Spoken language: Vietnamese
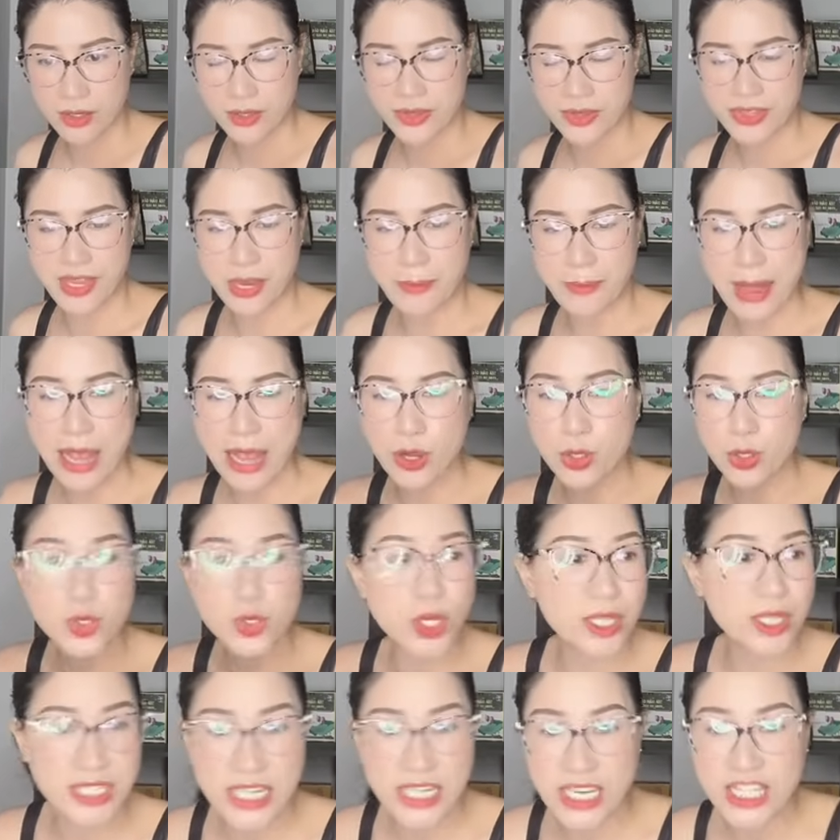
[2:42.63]
nhà bà có
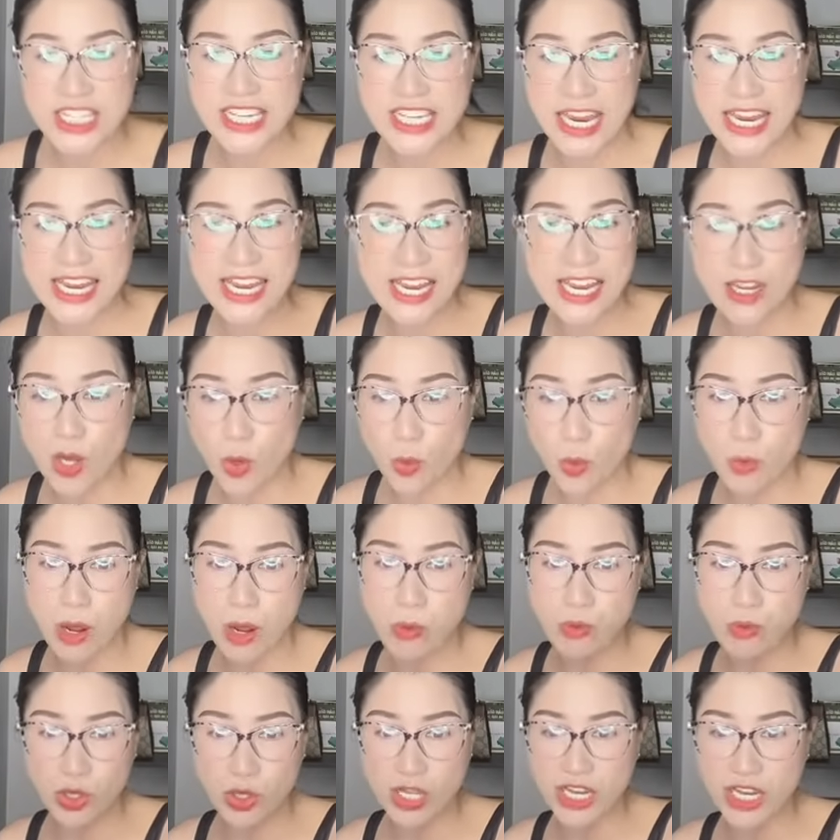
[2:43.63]
chuyện gì cháy lên nó cũng
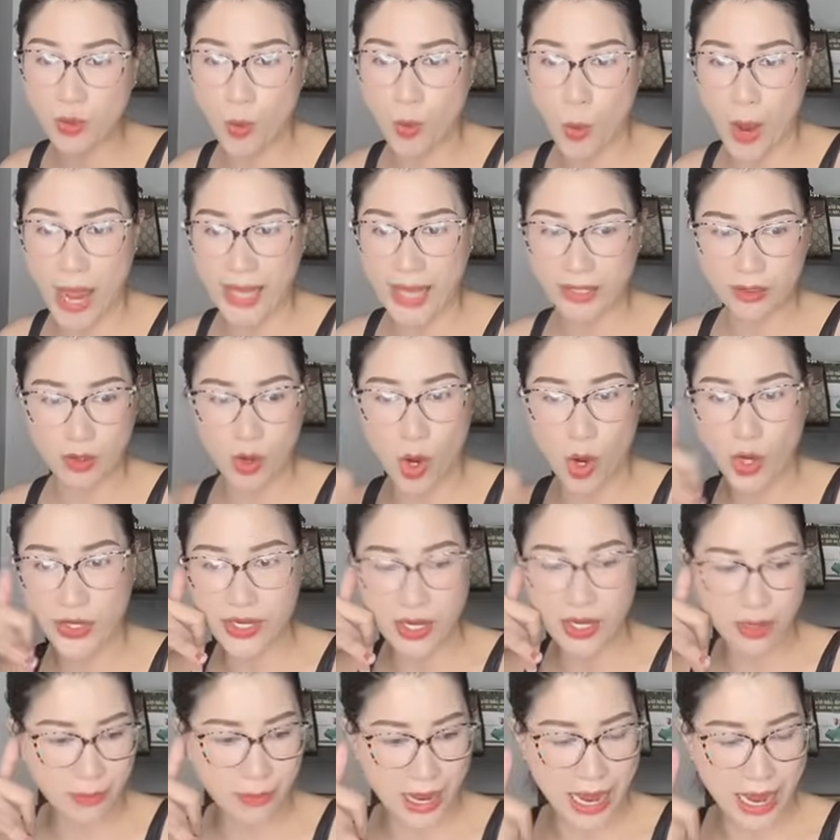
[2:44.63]
không có liên quan nó gọi
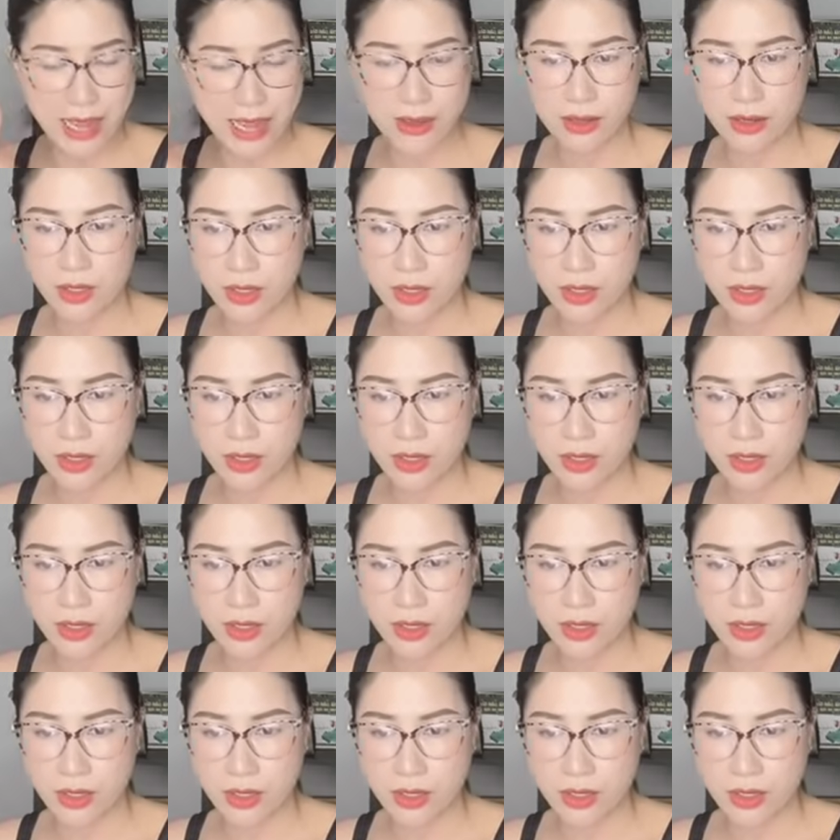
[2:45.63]
điện mà